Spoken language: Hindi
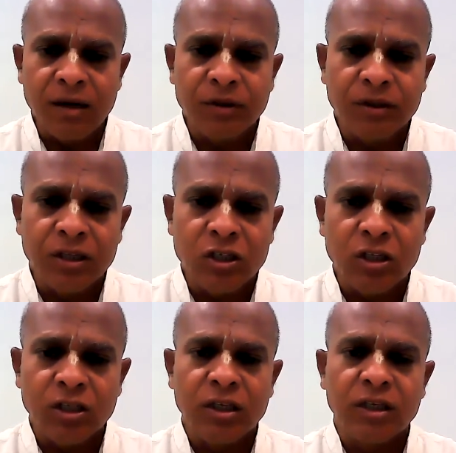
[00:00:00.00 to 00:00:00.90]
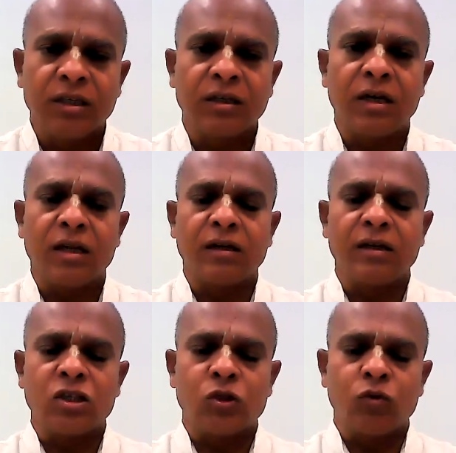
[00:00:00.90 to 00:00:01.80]
यहाँ पे दर्शन देने के कारण
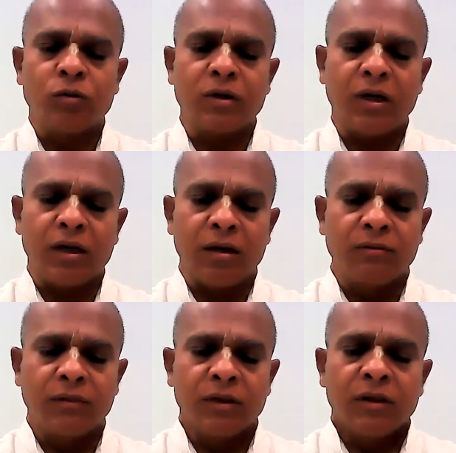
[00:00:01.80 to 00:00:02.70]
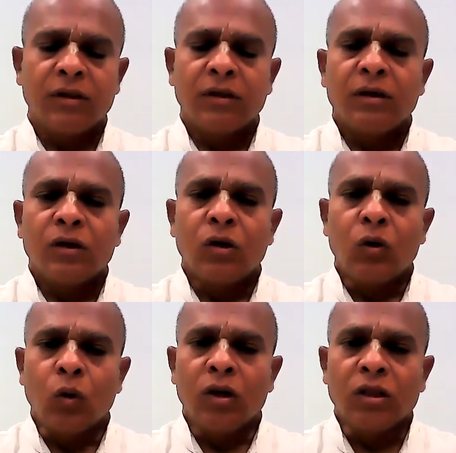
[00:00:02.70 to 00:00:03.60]
इस द्वीप का नाम
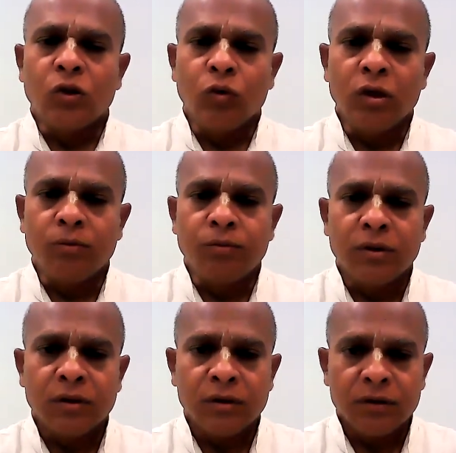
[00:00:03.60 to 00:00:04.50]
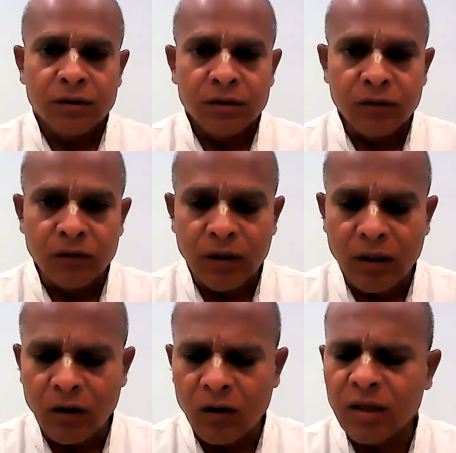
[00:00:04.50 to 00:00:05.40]
कुलद्वीप हो गया
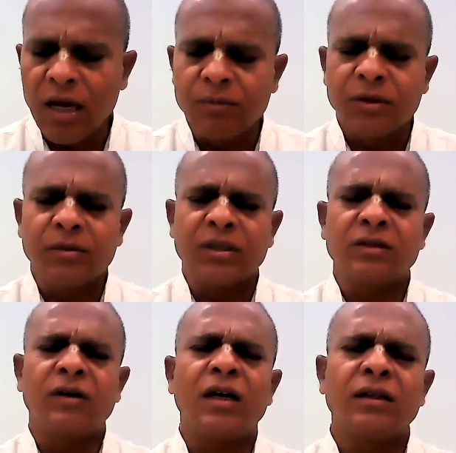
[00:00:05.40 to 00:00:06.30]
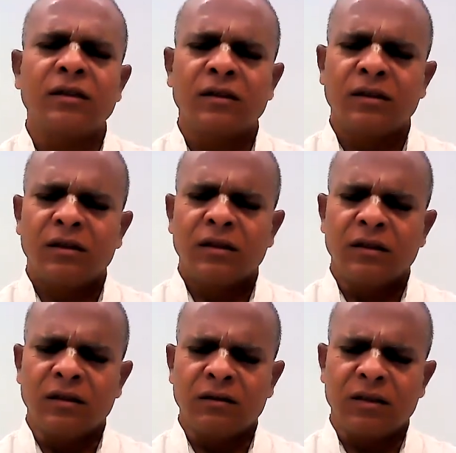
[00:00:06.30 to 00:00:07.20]
और यहाँ पे भगवान
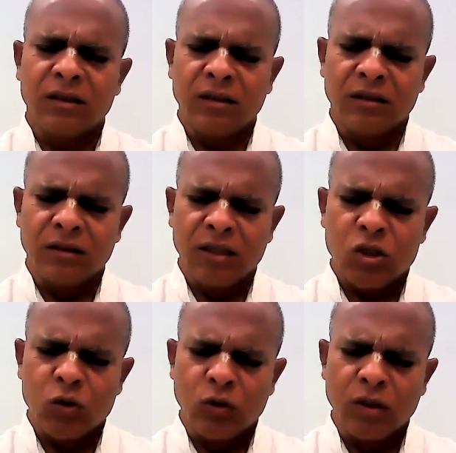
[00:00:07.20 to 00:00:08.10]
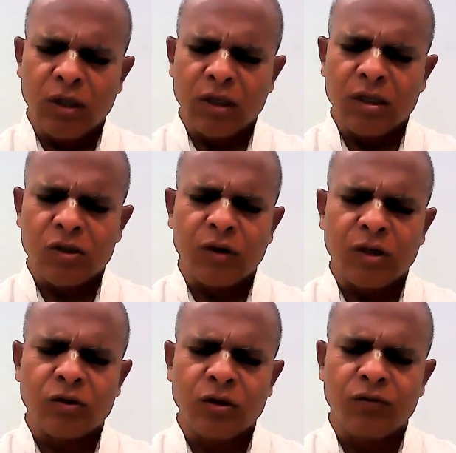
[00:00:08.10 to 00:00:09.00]
के इतने सुंदर इस
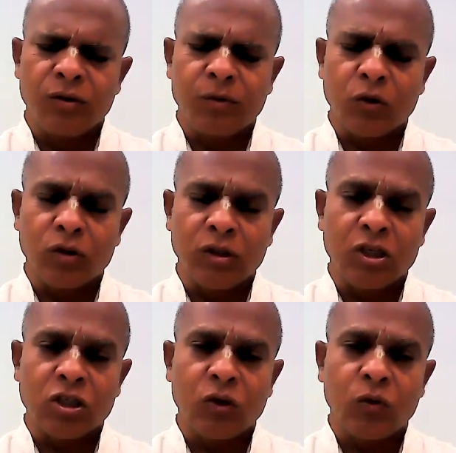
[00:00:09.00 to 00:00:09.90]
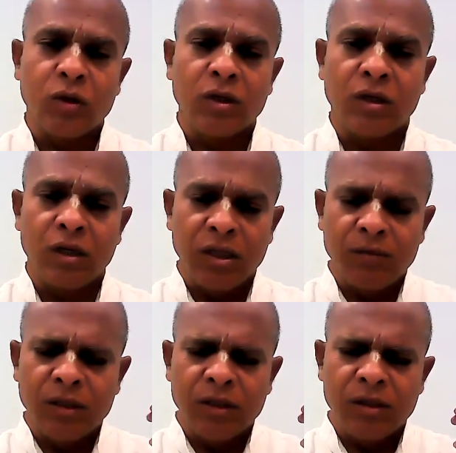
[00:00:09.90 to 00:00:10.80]
वासुदेव विप्र को दर्शन हुए
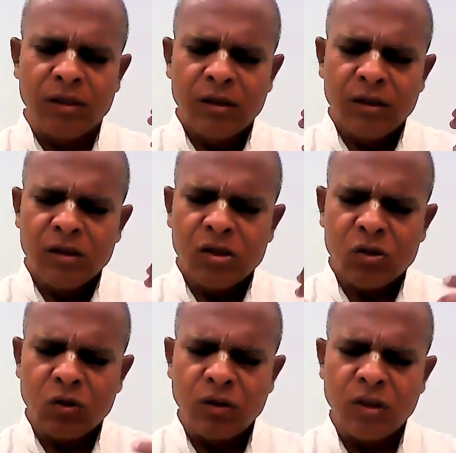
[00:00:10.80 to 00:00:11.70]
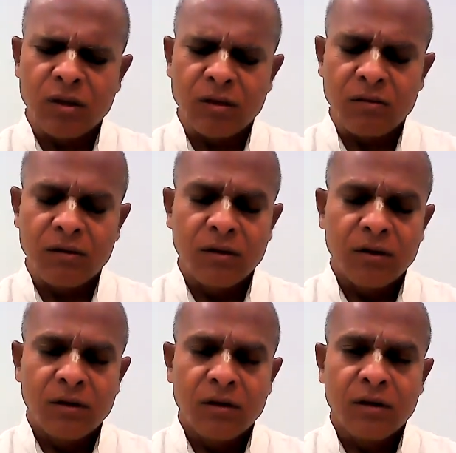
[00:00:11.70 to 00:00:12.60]
गले में सुंदर
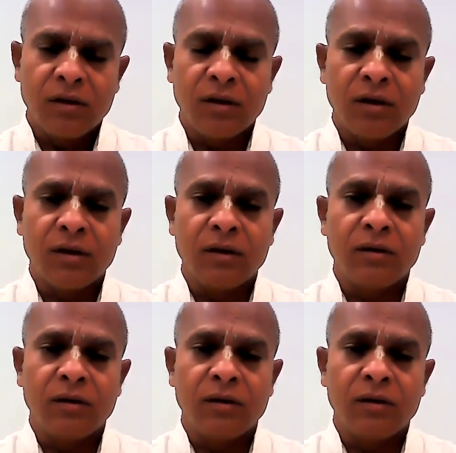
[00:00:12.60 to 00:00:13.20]
आ,